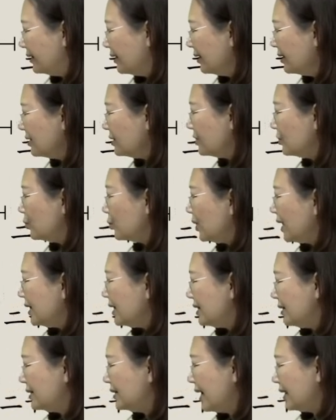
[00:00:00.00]
二十岁
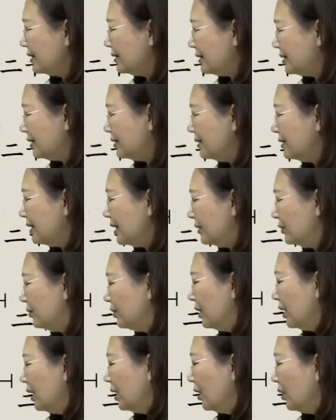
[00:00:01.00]
以上之人，
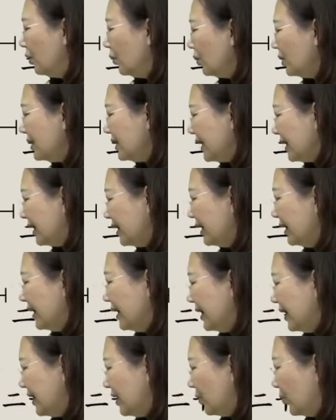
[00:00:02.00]
或者
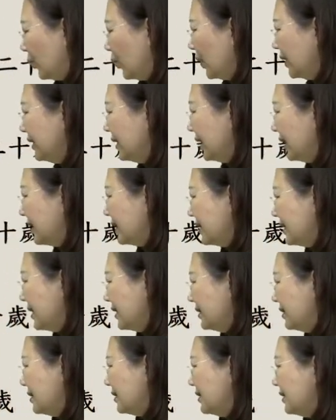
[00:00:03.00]
已婚的
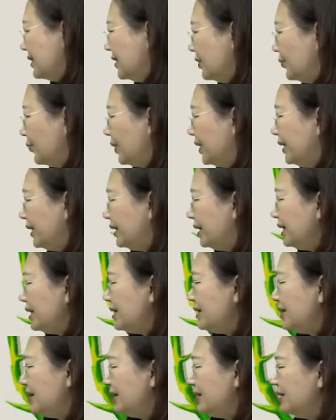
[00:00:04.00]
限制行为能力
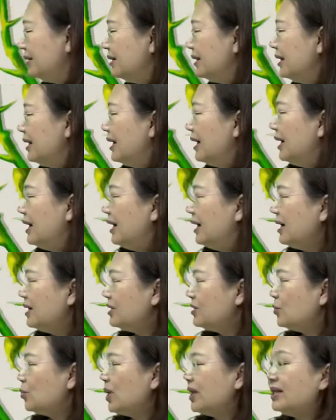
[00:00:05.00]
人。二
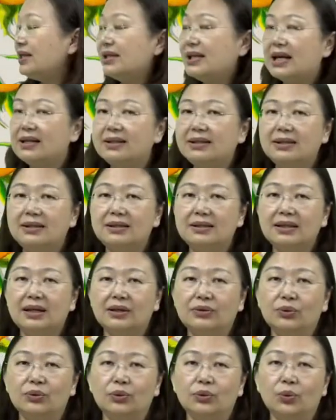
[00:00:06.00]
十岁以上之
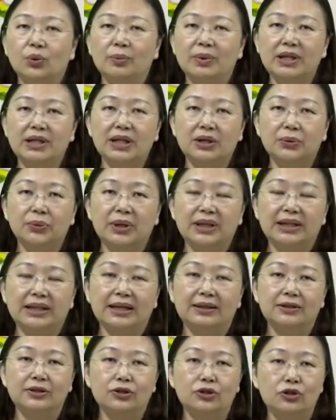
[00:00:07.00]
人，我们认为他
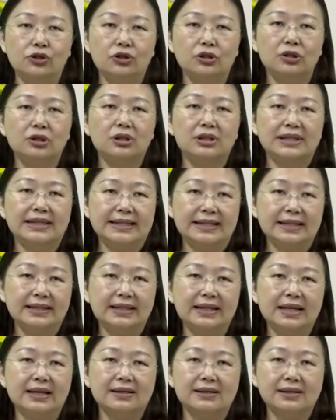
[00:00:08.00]
的知识、经
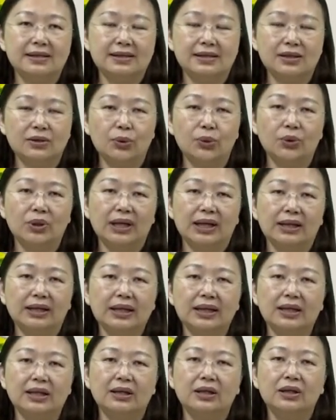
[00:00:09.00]
验、思虑能
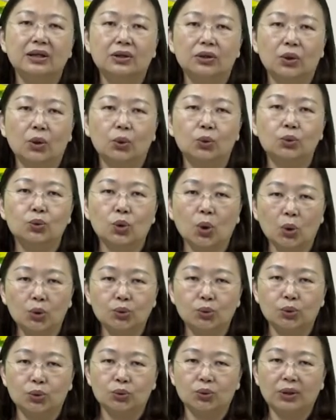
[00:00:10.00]
力都充
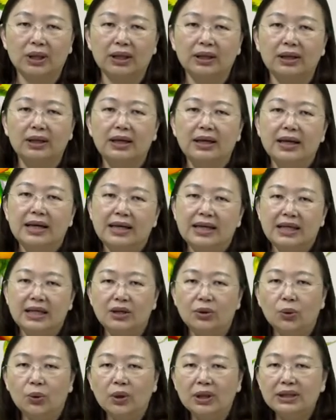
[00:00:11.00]
足了。已
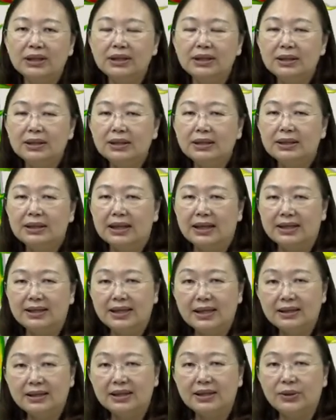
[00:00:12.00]
婚的
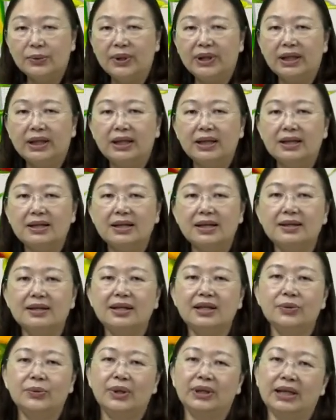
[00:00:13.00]
限制行为能力人，
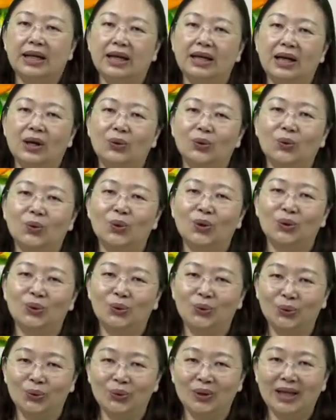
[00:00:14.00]
因为他要过
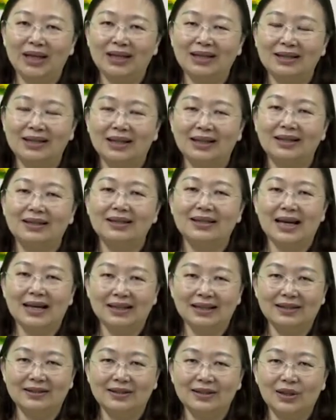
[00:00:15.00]
独立的家
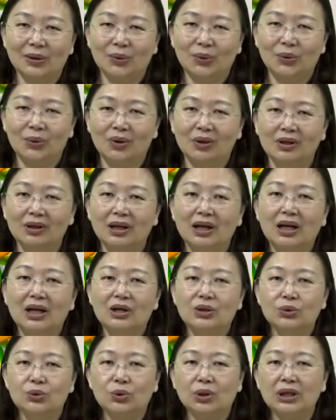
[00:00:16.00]
庭生活。
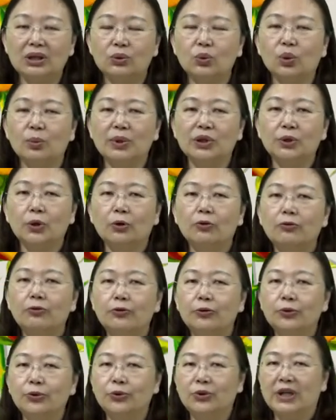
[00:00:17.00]
所以，我们都
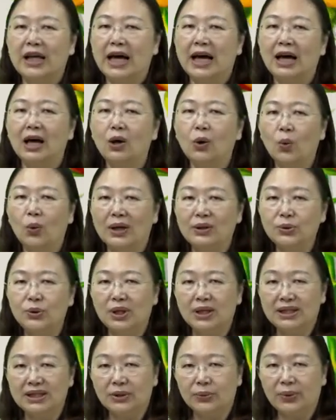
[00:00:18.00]
赋予他完
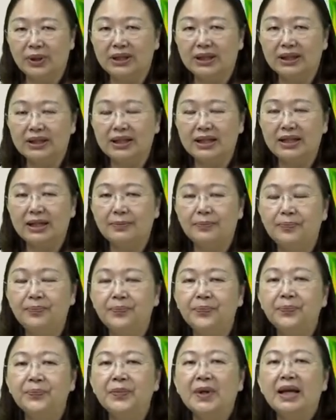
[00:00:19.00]
全行为能力，
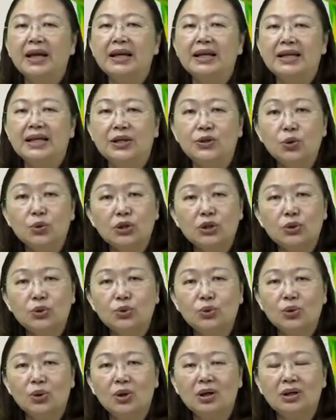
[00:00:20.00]
也就是
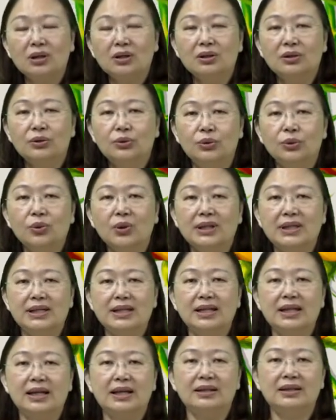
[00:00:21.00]
说，如果今
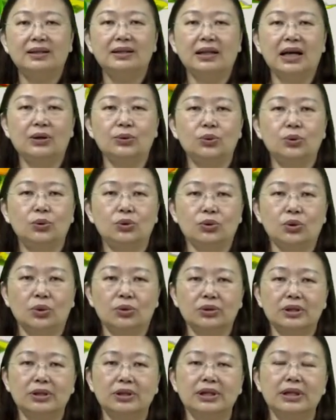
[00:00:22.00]
天他去从
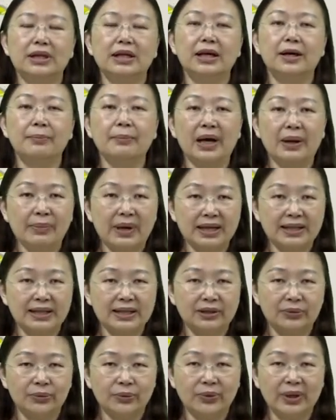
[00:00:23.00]
事一个买卖
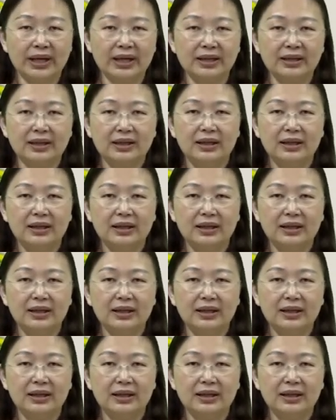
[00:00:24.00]
行为，